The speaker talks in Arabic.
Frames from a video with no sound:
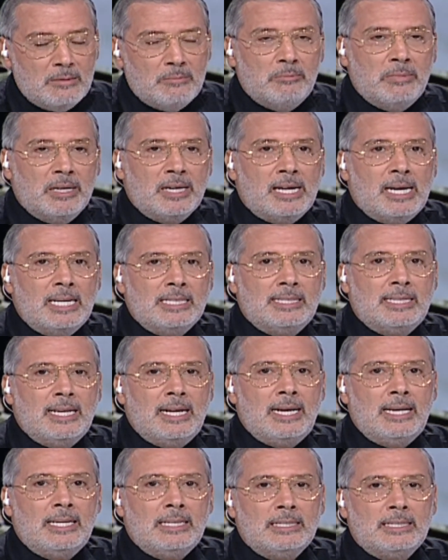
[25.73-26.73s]
من
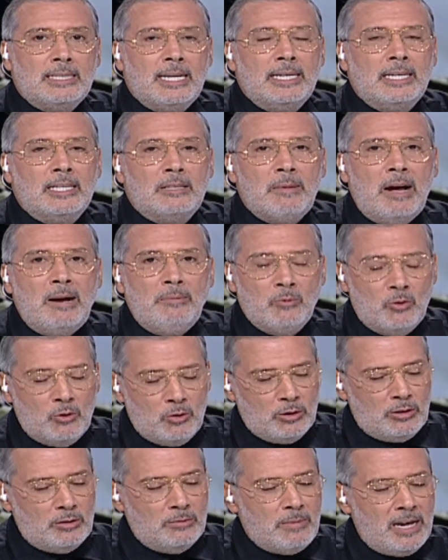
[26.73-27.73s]
غزة سيد
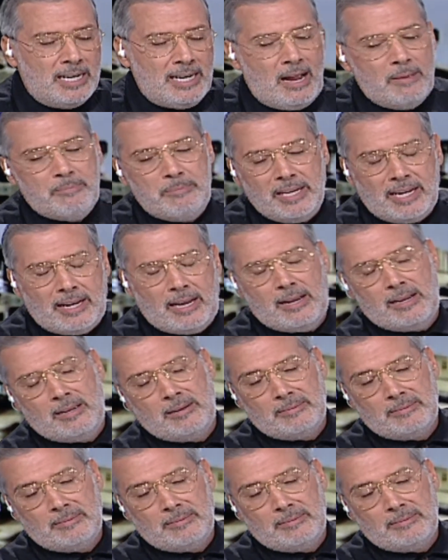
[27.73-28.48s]
محمود مرحب بك